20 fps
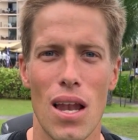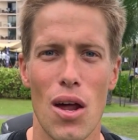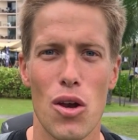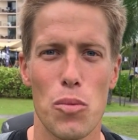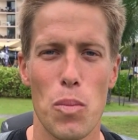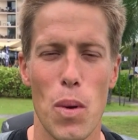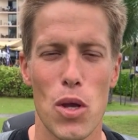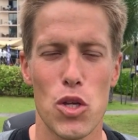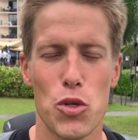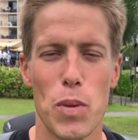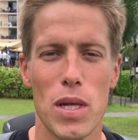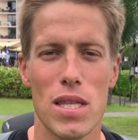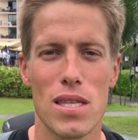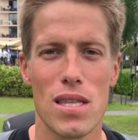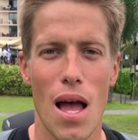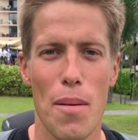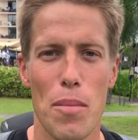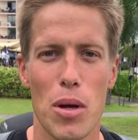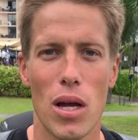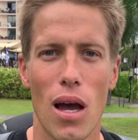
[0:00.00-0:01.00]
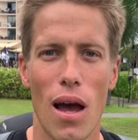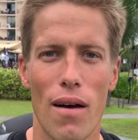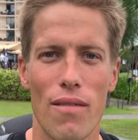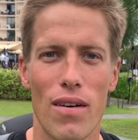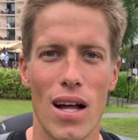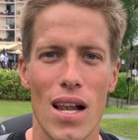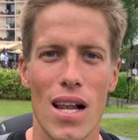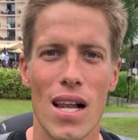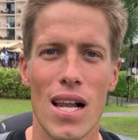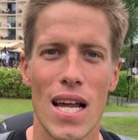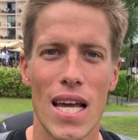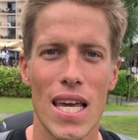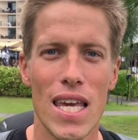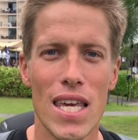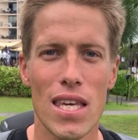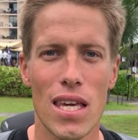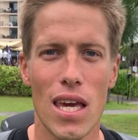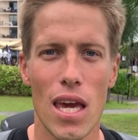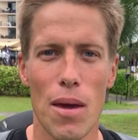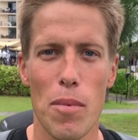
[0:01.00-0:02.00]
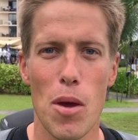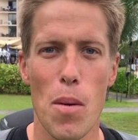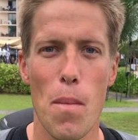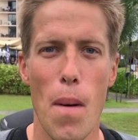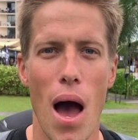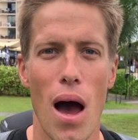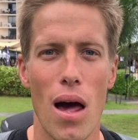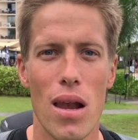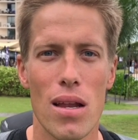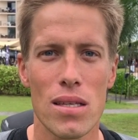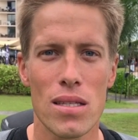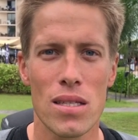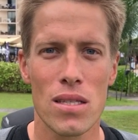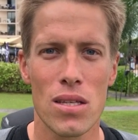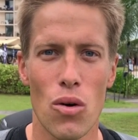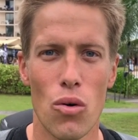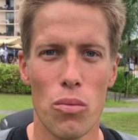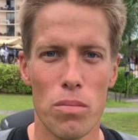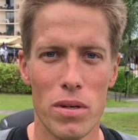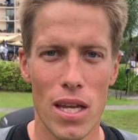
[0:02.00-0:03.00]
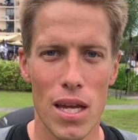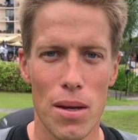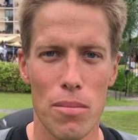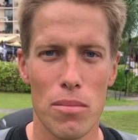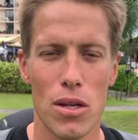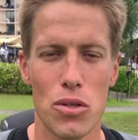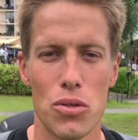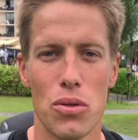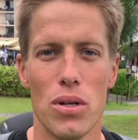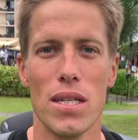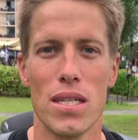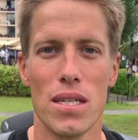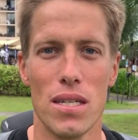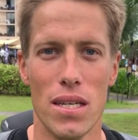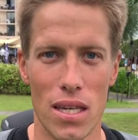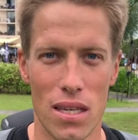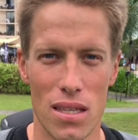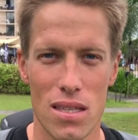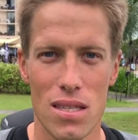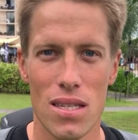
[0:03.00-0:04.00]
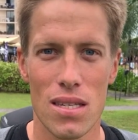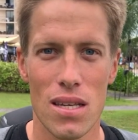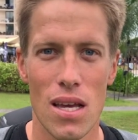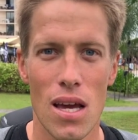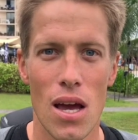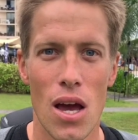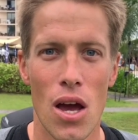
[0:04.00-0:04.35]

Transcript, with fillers: lautet mein Spitzname Krawall. Ich gebe immer alles und nehme natürlich nichts.